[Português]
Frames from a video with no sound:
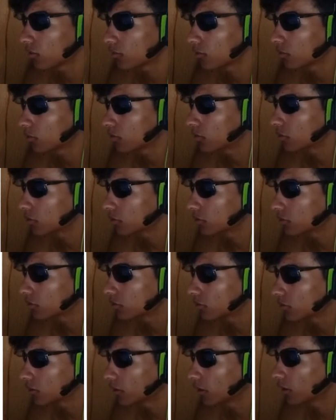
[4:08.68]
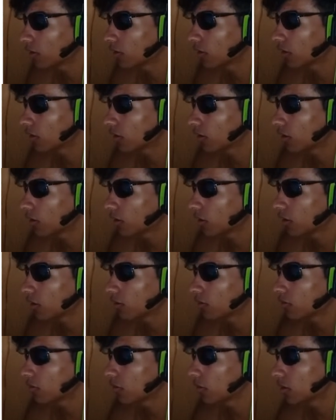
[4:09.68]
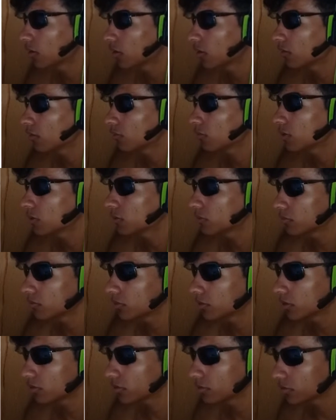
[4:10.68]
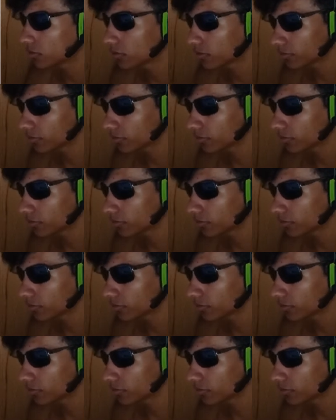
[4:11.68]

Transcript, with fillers: Meu Deus do céu. Meu Deus.